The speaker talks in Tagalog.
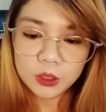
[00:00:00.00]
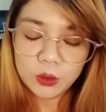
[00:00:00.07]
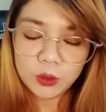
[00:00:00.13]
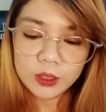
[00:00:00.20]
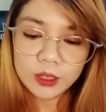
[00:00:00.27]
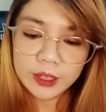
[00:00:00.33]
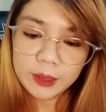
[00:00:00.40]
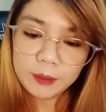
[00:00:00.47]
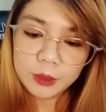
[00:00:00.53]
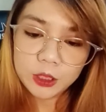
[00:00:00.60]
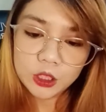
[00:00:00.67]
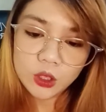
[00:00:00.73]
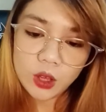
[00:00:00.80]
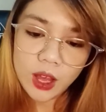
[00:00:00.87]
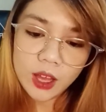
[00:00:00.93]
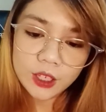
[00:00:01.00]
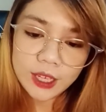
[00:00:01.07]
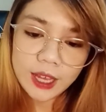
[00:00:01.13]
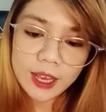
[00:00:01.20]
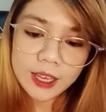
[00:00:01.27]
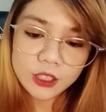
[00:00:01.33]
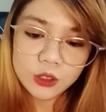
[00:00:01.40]
So, ilagay mo dito, I,
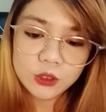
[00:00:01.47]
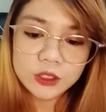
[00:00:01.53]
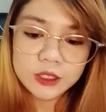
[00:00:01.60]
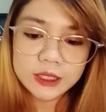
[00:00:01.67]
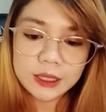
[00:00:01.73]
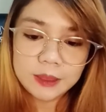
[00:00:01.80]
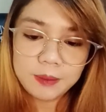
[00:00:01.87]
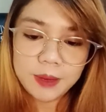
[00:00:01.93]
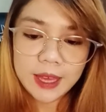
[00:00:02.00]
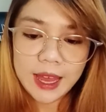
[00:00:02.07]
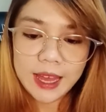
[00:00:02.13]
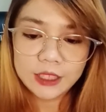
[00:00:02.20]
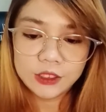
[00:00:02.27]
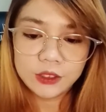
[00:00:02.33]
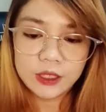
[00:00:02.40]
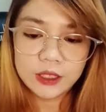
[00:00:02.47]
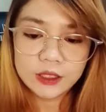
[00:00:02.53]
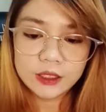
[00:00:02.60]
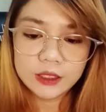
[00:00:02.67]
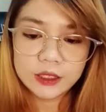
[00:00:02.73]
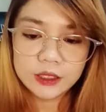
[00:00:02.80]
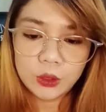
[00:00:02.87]
I don't see my
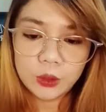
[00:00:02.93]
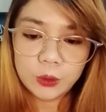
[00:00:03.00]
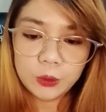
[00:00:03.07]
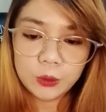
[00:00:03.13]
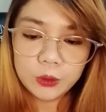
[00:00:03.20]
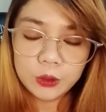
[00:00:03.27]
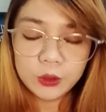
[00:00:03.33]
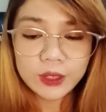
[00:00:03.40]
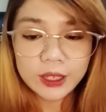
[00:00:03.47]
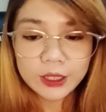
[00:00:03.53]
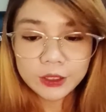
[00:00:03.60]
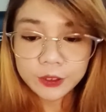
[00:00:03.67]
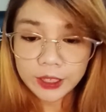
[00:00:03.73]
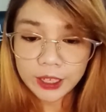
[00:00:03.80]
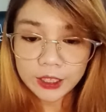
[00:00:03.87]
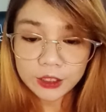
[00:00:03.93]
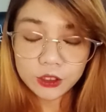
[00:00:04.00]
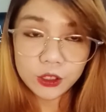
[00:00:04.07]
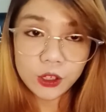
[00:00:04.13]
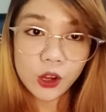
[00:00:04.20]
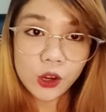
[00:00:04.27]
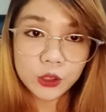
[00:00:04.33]
address. So, you can create
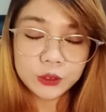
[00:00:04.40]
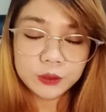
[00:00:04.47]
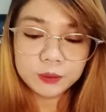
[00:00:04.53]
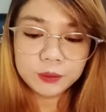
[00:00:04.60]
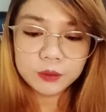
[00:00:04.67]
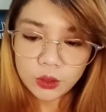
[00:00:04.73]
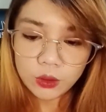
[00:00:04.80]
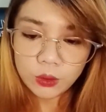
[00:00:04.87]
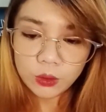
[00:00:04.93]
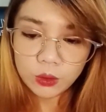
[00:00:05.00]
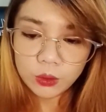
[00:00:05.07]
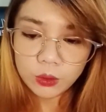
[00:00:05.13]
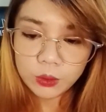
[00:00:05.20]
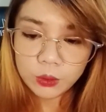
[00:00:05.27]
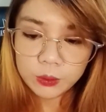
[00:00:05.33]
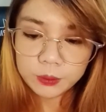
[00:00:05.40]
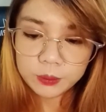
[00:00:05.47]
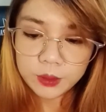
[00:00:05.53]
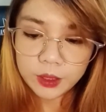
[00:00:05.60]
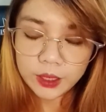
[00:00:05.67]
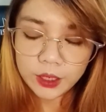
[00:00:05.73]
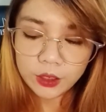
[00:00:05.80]
your own. So,
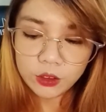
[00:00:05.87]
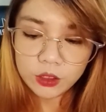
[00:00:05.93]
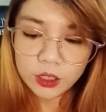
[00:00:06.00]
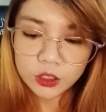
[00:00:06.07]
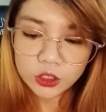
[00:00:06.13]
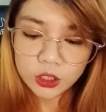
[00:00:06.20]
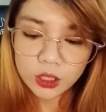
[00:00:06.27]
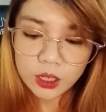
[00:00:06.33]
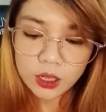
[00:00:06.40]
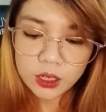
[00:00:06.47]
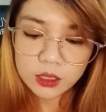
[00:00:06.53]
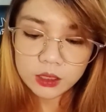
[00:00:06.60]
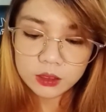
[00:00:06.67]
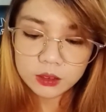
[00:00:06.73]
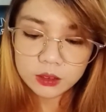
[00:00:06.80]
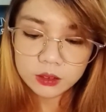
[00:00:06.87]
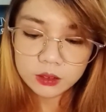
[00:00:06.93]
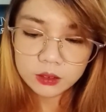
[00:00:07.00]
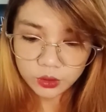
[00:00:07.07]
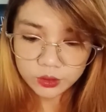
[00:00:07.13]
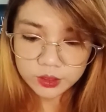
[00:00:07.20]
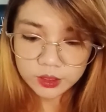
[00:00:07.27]
lagay ko lang siya.
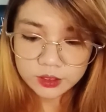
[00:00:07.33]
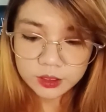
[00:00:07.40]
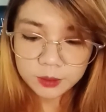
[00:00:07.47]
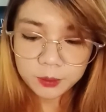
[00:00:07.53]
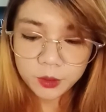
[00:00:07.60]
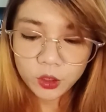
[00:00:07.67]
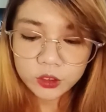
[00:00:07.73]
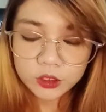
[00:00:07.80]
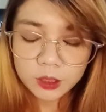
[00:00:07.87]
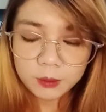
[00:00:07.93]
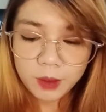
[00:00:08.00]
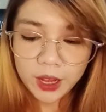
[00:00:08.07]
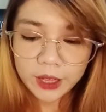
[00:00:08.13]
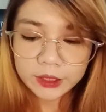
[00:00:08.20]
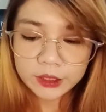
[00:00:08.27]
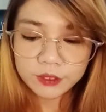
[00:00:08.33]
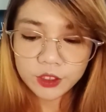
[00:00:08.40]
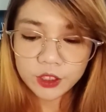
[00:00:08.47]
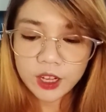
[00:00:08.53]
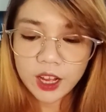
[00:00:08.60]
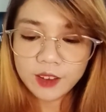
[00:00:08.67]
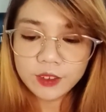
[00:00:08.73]
So, sa zip code naman, if
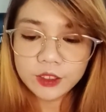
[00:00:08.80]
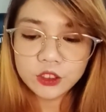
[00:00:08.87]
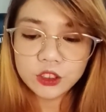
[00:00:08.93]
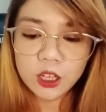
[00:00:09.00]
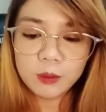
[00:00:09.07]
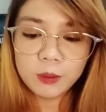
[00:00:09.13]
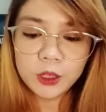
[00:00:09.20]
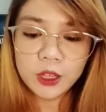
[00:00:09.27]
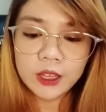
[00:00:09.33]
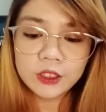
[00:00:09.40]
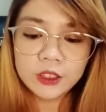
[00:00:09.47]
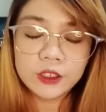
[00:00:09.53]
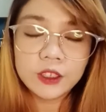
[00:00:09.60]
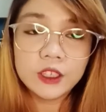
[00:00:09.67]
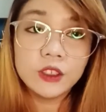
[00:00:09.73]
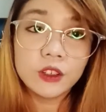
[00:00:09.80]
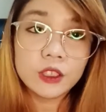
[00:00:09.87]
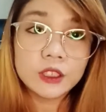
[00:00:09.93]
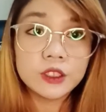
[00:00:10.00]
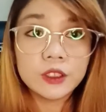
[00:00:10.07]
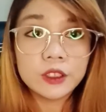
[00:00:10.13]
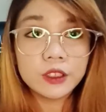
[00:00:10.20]
you're having trouble entering
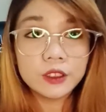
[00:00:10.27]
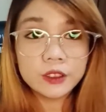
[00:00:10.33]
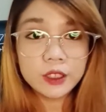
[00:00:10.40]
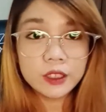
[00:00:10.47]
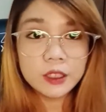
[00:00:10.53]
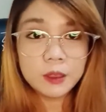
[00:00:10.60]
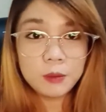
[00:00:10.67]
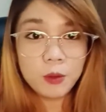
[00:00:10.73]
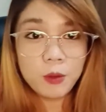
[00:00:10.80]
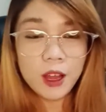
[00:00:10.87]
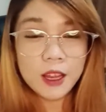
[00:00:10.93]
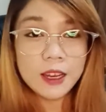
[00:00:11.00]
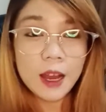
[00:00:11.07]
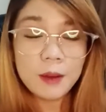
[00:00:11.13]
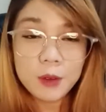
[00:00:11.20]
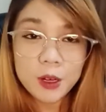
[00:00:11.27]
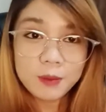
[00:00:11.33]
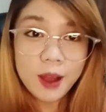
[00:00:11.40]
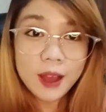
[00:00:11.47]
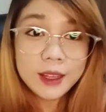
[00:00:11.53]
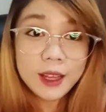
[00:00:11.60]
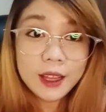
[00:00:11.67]
yours or kung hindi mo alam or
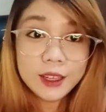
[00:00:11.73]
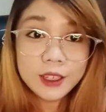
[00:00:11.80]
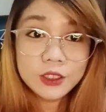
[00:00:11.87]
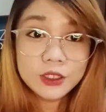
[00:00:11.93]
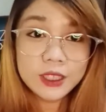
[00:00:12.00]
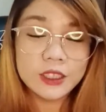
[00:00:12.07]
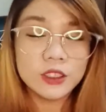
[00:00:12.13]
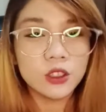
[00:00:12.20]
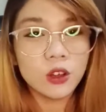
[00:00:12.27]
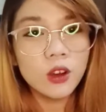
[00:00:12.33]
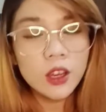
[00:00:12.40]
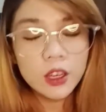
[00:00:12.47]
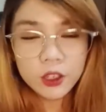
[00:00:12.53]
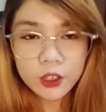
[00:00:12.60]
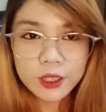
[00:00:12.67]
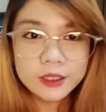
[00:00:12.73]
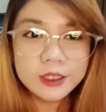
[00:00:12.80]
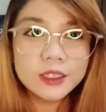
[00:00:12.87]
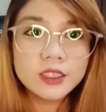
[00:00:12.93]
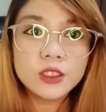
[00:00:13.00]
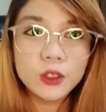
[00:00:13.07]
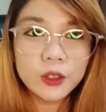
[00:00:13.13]
maalala yung sa inyo, you can
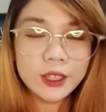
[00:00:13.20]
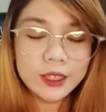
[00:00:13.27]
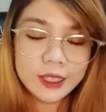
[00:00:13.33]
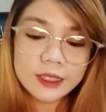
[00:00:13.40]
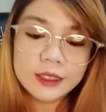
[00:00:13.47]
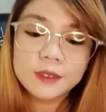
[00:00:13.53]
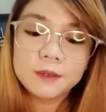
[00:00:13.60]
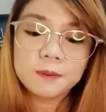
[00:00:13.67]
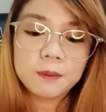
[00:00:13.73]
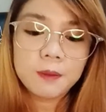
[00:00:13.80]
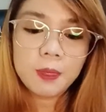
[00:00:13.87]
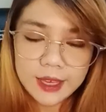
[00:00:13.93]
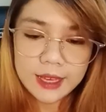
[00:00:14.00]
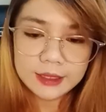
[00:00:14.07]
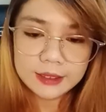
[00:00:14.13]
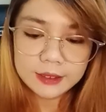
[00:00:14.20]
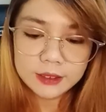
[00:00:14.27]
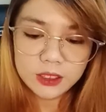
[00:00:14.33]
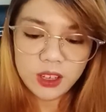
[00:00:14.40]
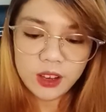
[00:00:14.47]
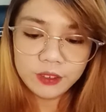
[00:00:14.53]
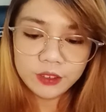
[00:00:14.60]
just Google it. Yan.
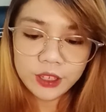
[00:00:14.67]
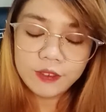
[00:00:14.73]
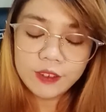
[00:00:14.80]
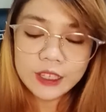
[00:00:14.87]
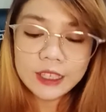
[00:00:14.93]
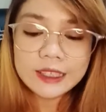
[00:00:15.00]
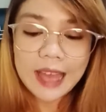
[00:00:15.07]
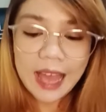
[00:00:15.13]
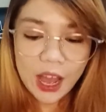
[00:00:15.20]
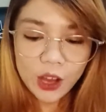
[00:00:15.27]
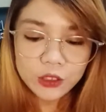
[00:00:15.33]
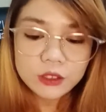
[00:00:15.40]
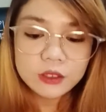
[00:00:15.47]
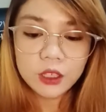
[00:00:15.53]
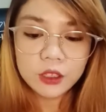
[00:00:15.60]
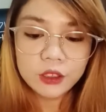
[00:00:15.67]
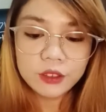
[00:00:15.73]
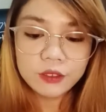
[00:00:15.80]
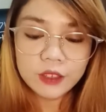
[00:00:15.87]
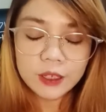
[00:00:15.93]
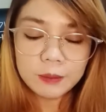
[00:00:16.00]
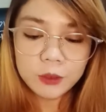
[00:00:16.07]
So, after I fill it out,
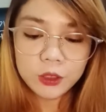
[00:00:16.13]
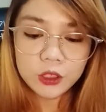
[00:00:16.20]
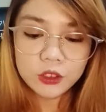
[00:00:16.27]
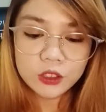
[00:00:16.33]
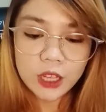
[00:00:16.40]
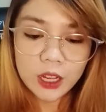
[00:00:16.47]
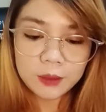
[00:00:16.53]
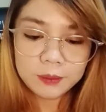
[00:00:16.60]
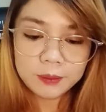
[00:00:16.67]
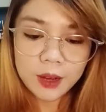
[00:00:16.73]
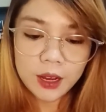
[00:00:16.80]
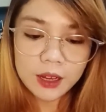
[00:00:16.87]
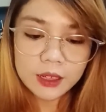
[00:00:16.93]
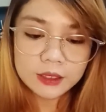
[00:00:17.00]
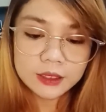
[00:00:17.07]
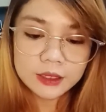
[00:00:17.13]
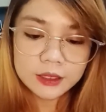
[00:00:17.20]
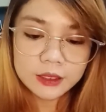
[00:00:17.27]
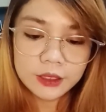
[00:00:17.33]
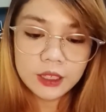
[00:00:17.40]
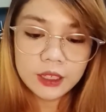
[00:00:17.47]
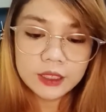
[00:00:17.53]
kinonfirm ko yung checkbox.
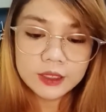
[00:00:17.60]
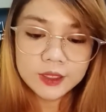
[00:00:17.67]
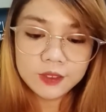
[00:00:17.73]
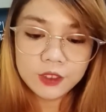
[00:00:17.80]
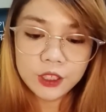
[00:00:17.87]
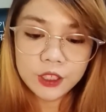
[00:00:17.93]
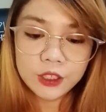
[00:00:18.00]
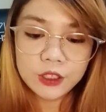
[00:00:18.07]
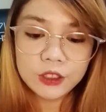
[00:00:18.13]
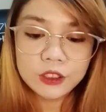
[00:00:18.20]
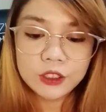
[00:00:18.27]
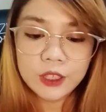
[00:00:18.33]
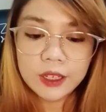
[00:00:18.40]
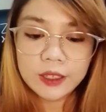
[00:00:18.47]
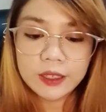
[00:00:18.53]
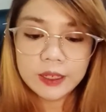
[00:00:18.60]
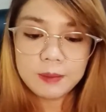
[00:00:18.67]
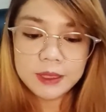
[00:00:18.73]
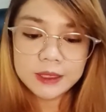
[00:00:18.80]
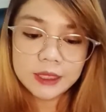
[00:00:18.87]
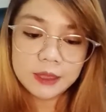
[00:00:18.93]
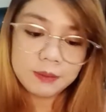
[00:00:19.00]
It's for user
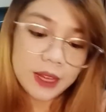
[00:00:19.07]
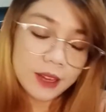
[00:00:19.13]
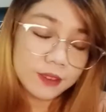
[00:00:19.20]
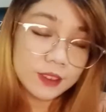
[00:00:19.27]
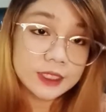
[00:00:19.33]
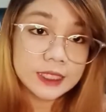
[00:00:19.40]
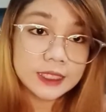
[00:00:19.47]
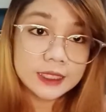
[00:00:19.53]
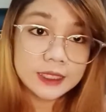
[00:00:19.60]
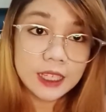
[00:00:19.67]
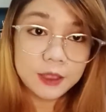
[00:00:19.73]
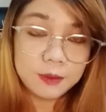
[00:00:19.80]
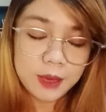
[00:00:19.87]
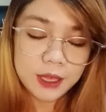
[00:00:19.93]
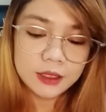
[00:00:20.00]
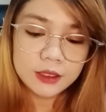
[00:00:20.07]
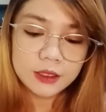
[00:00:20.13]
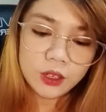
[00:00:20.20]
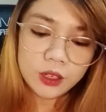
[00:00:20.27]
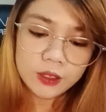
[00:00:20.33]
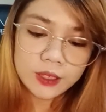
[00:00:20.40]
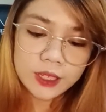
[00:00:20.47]
agreements and privacy statement.
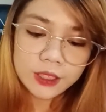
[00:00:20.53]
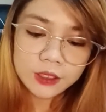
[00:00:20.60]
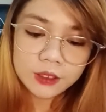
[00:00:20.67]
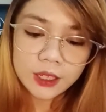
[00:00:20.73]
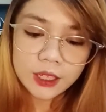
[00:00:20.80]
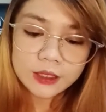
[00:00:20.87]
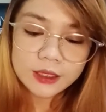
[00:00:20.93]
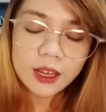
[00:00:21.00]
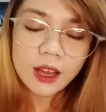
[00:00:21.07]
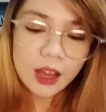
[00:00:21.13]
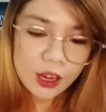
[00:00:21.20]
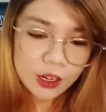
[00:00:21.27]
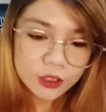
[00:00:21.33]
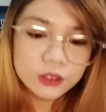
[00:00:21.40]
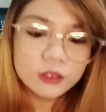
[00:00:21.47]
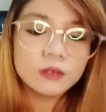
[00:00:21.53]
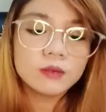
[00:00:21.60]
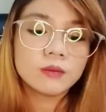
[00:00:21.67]
Agree and create account.